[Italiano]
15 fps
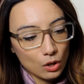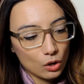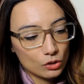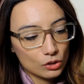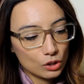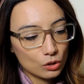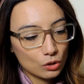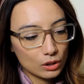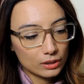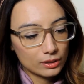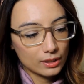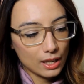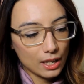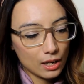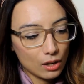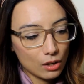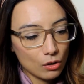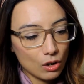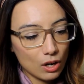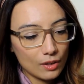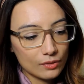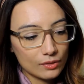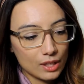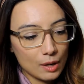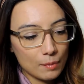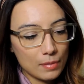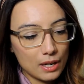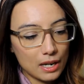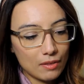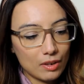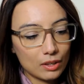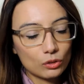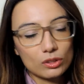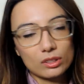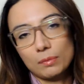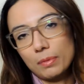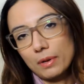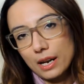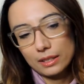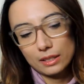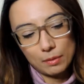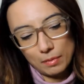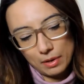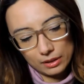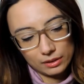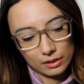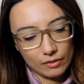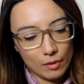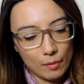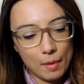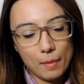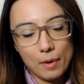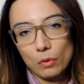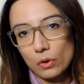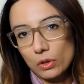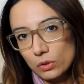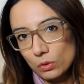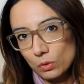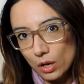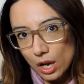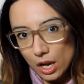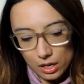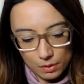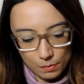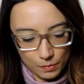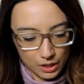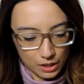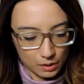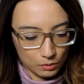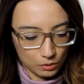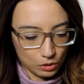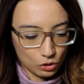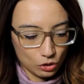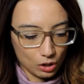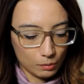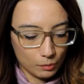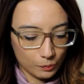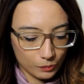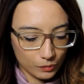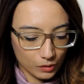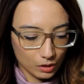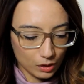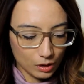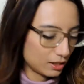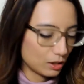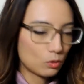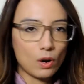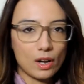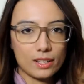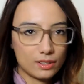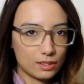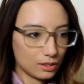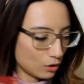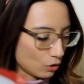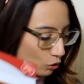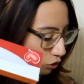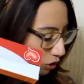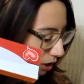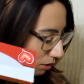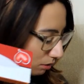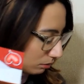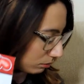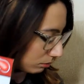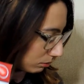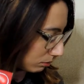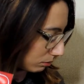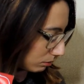ogni coltello andrebbe lavato separatamente, vabbè ma questo è il minimo diciamo. E di questi ne ho già